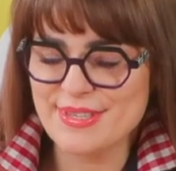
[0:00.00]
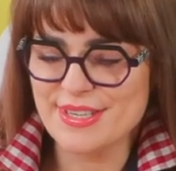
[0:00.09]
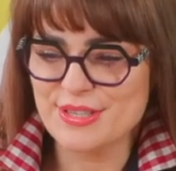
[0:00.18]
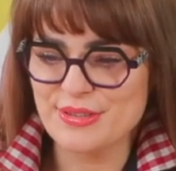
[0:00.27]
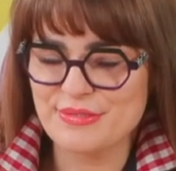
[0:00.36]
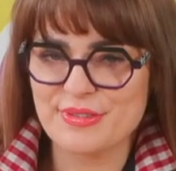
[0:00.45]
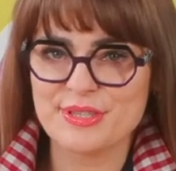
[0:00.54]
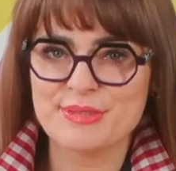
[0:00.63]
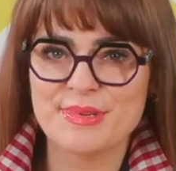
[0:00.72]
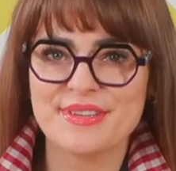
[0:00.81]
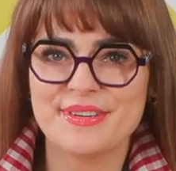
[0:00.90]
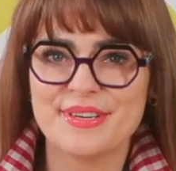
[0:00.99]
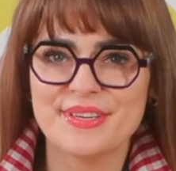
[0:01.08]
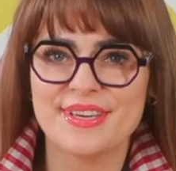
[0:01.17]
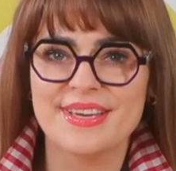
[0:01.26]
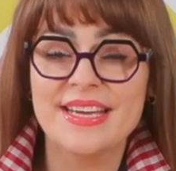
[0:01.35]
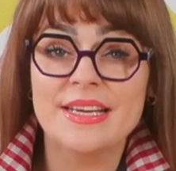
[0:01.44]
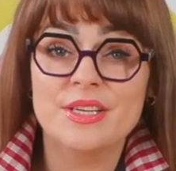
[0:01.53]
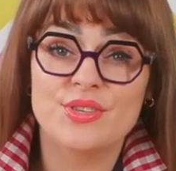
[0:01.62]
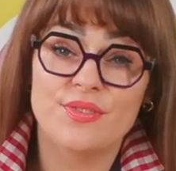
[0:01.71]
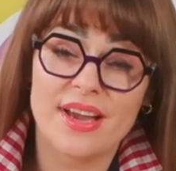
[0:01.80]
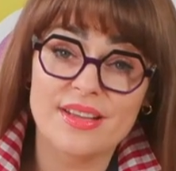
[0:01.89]
Zresztą w kosmetologii
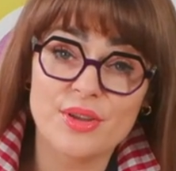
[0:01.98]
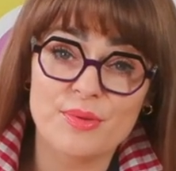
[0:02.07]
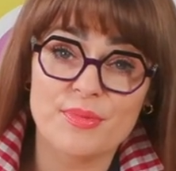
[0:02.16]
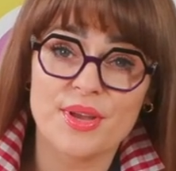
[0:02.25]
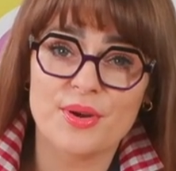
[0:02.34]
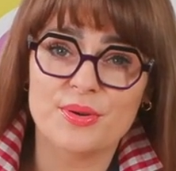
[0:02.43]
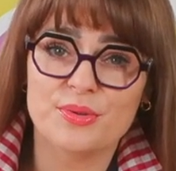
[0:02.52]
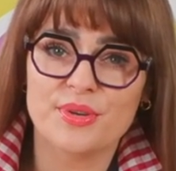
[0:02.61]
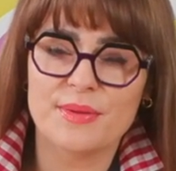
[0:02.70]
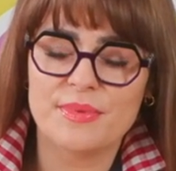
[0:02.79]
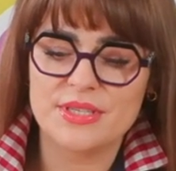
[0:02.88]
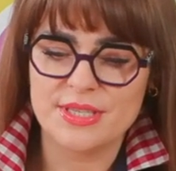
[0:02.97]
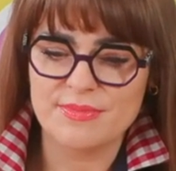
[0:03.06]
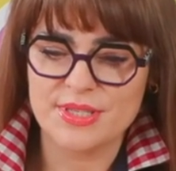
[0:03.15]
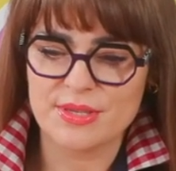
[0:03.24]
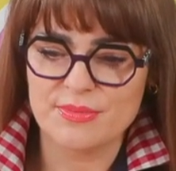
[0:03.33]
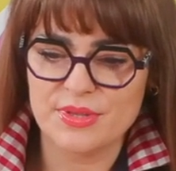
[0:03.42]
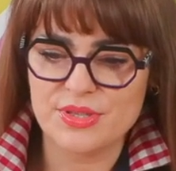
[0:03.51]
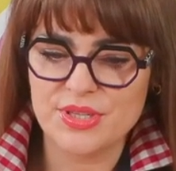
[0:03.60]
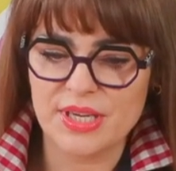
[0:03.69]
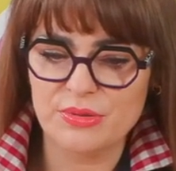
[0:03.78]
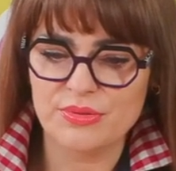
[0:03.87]
świadomej, o której będziemy sobie
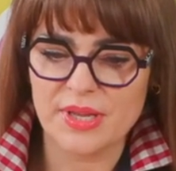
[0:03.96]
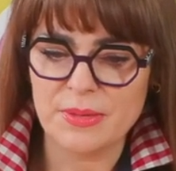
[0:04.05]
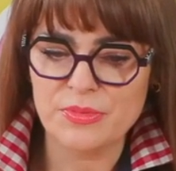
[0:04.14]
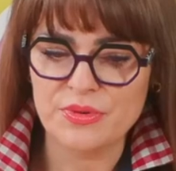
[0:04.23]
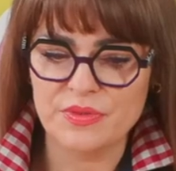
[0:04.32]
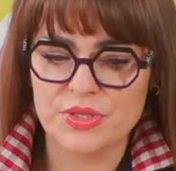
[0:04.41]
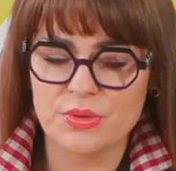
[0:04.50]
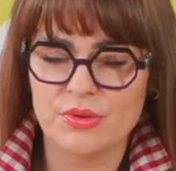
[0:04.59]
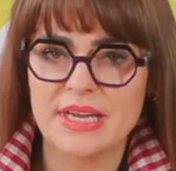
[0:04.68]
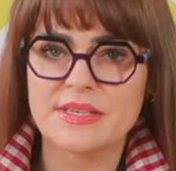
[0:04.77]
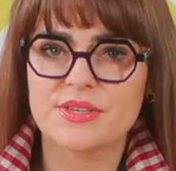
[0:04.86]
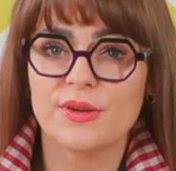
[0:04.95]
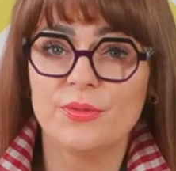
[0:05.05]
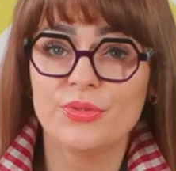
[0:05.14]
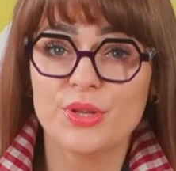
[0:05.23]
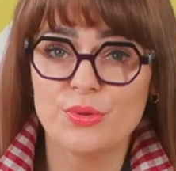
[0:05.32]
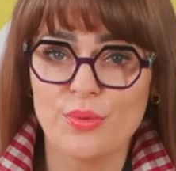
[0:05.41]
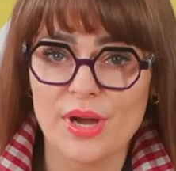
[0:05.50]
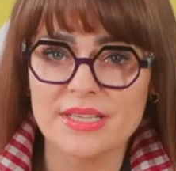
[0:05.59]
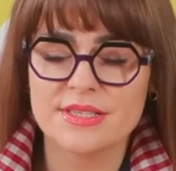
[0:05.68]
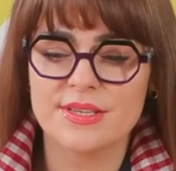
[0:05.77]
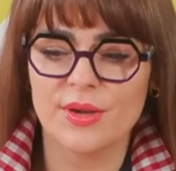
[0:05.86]
dzisiaj tutaj mówić, która jest
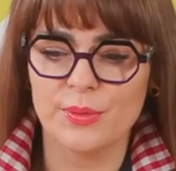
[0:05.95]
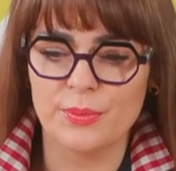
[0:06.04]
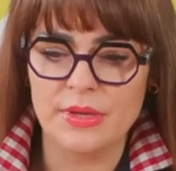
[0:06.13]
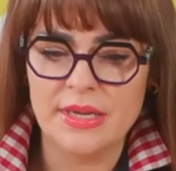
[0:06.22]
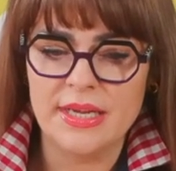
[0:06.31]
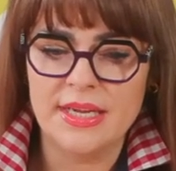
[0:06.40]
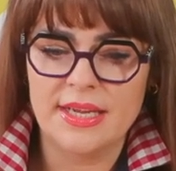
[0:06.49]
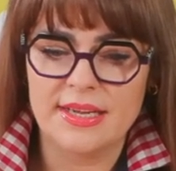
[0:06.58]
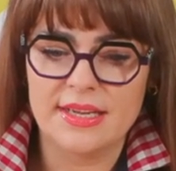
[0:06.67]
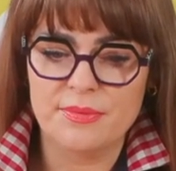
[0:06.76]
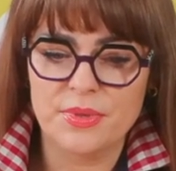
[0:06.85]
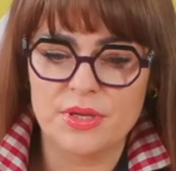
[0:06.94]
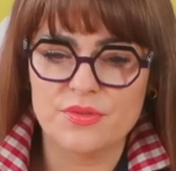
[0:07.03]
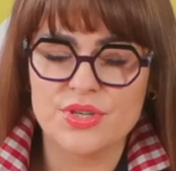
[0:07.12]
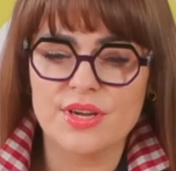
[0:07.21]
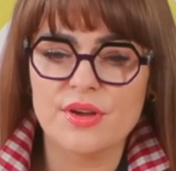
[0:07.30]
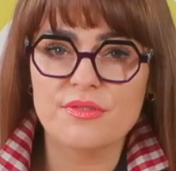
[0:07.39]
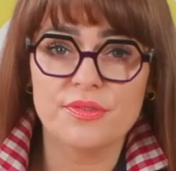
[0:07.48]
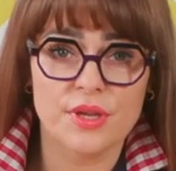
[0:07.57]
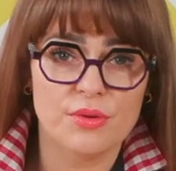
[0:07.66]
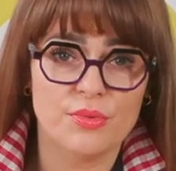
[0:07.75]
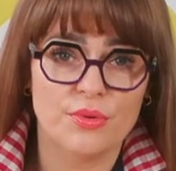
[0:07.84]
kontynuacją e, pierwszego
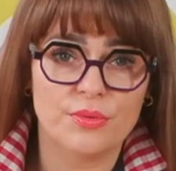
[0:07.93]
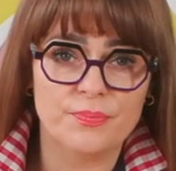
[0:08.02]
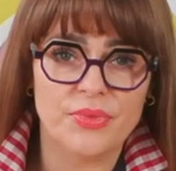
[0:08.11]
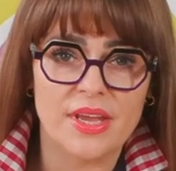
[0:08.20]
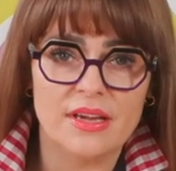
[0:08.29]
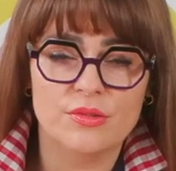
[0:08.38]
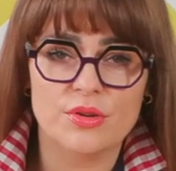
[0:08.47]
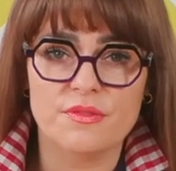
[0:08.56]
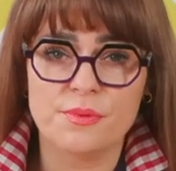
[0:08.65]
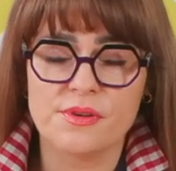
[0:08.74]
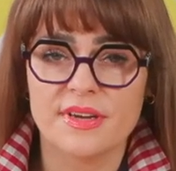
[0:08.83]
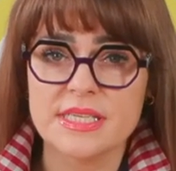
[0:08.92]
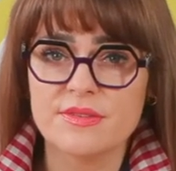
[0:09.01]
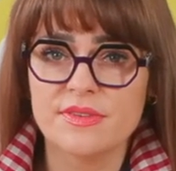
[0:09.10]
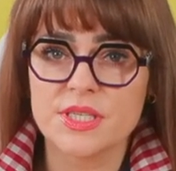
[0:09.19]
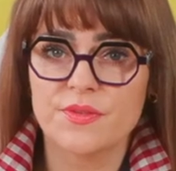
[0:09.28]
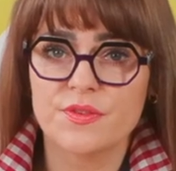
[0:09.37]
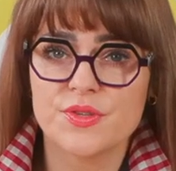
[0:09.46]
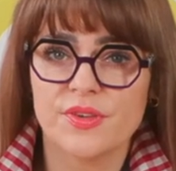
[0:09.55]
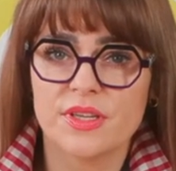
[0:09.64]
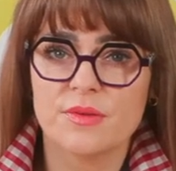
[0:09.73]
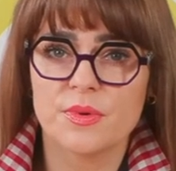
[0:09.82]
filmu, który wprowadzał Was w
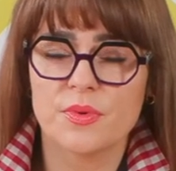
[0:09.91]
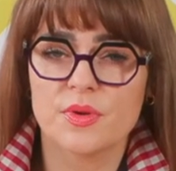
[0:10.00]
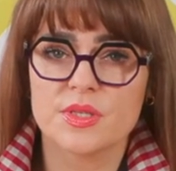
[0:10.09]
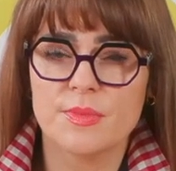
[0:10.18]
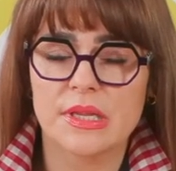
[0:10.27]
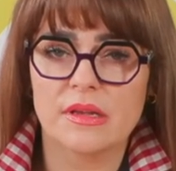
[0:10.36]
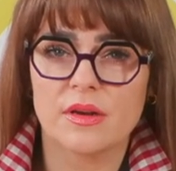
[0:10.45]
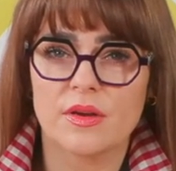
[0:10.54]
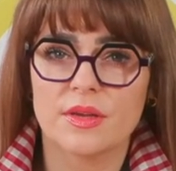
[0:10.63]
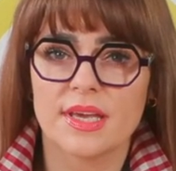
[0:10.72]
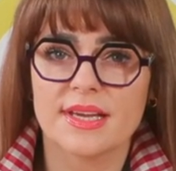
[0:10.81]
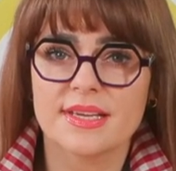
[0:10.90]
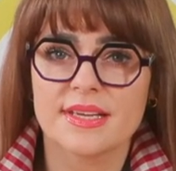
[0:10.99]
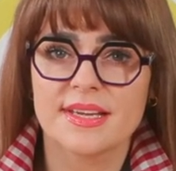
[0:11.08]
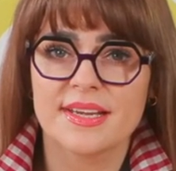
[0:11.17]
świadomą kosmetologię,